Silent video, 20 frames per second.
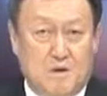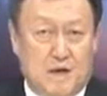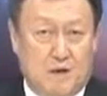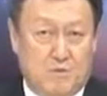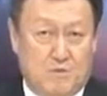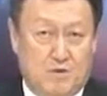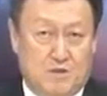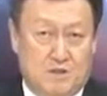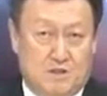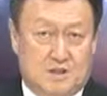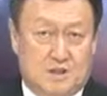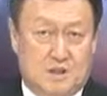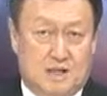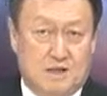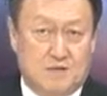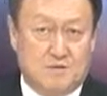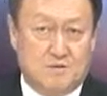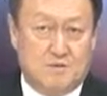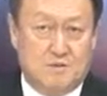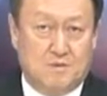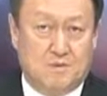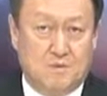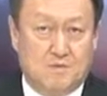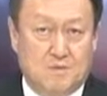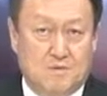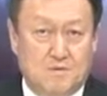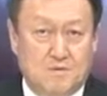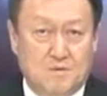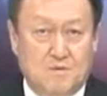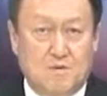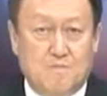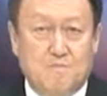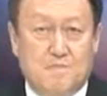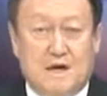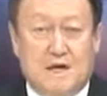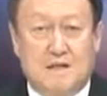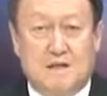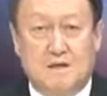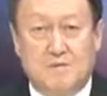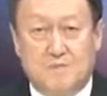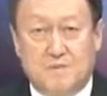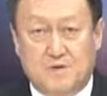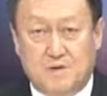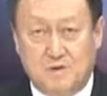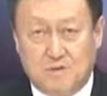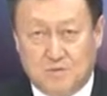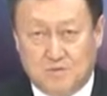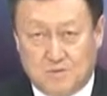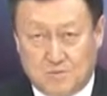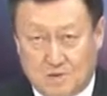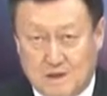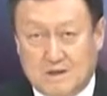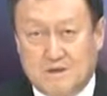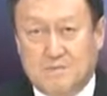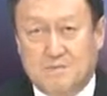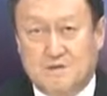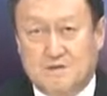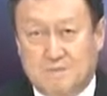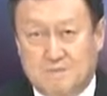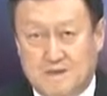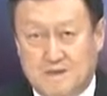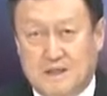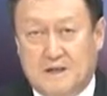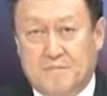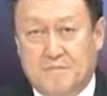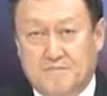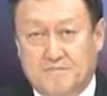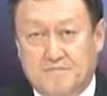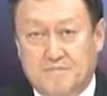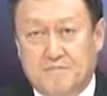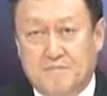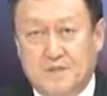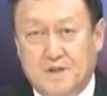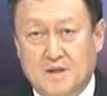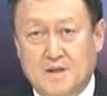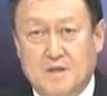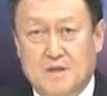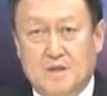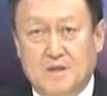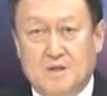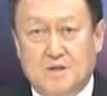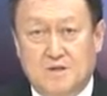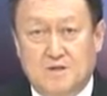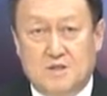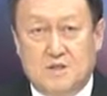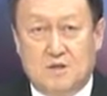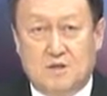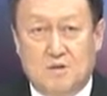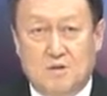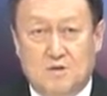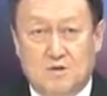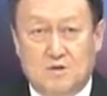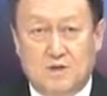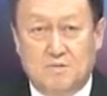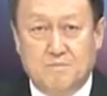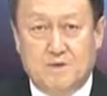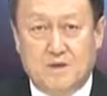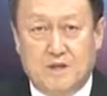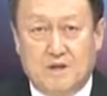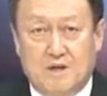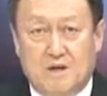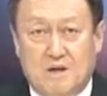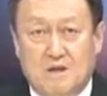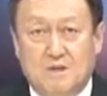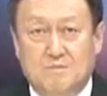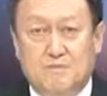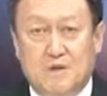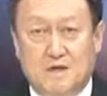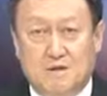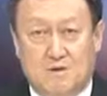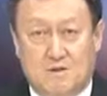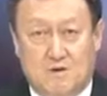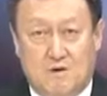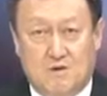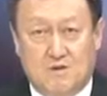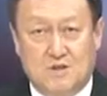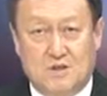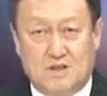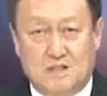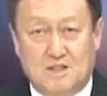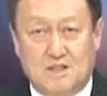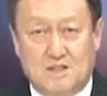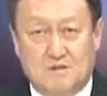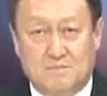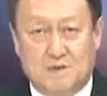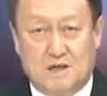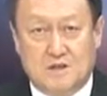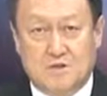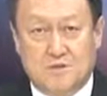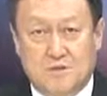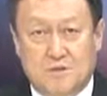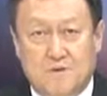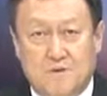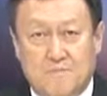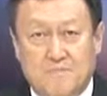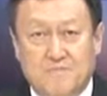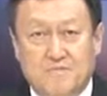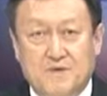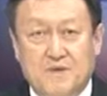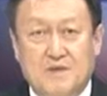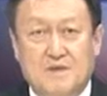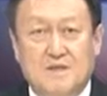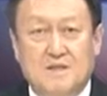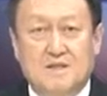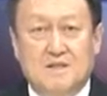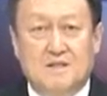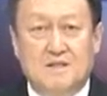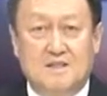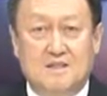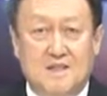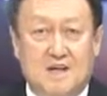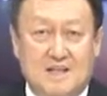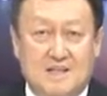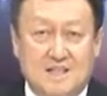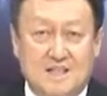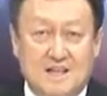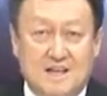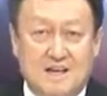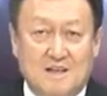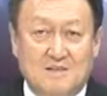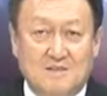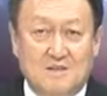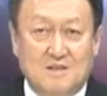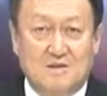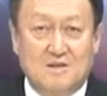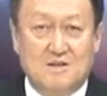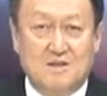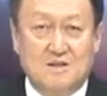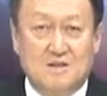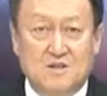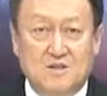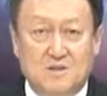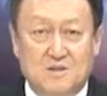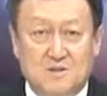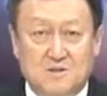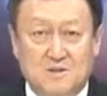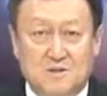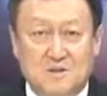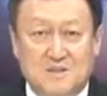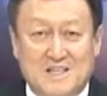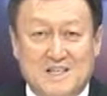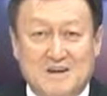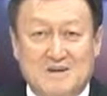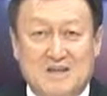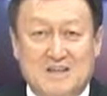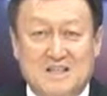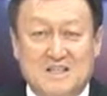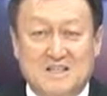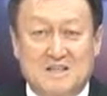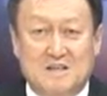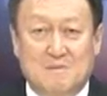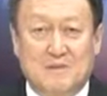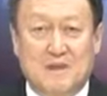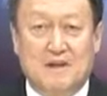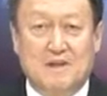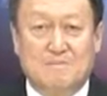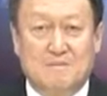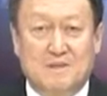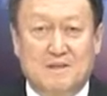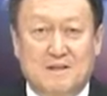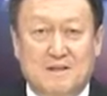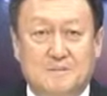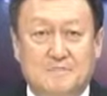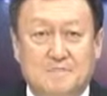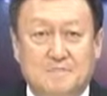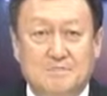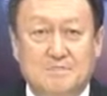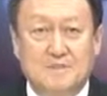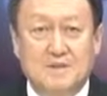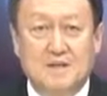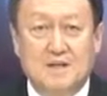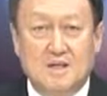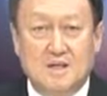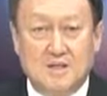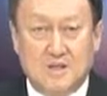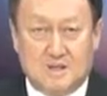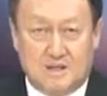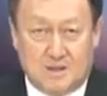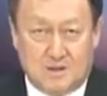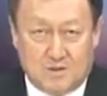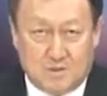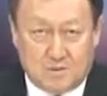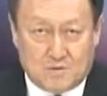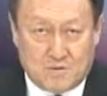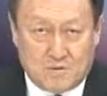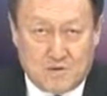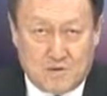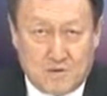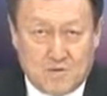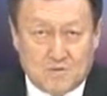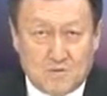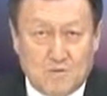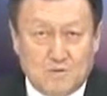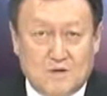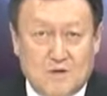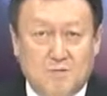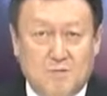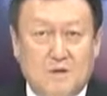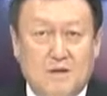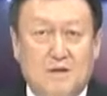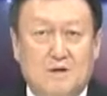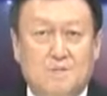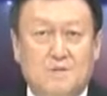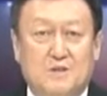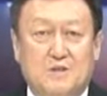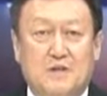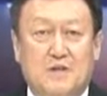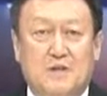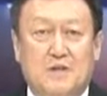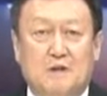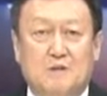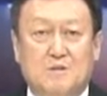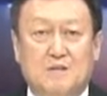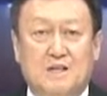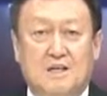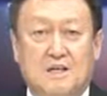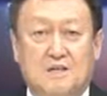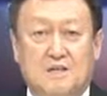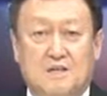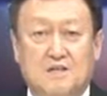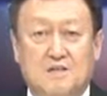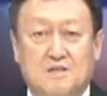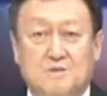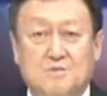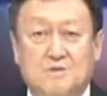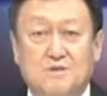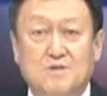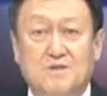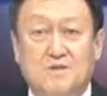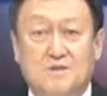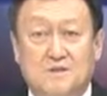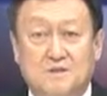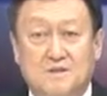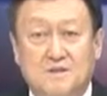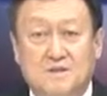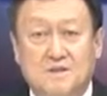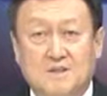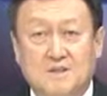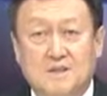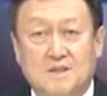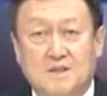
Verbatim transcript: 받고 있지는 않고 꼭 받을 필요 또한 없습니다. 현재 롱텀 케어가 없다고 걱정하시지 마시고 건강한 생각으로 긍정적으로 생활하시길 바랍니다. 그래도 꼭 롱텀 케어가 필요하다고 생각되시는 분들은